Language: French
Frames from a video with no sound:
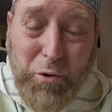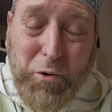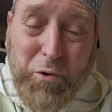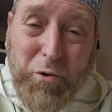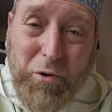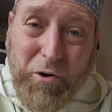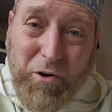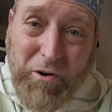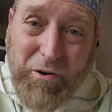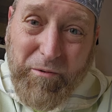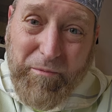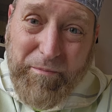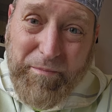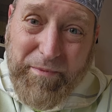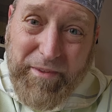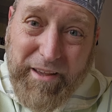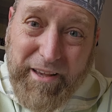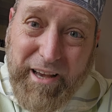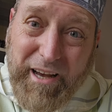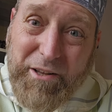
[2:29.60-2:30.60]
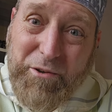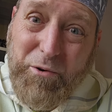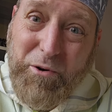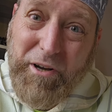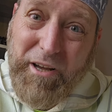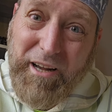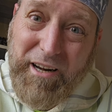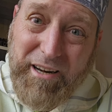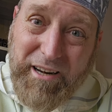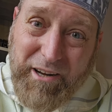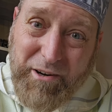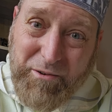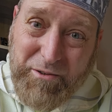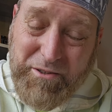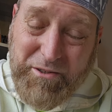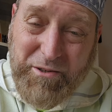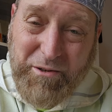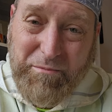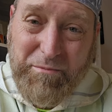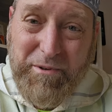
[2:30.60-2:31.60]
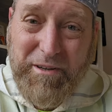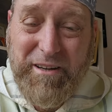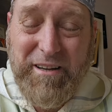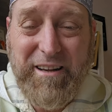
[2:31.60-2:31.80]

Coran et adorer Allah ensemble.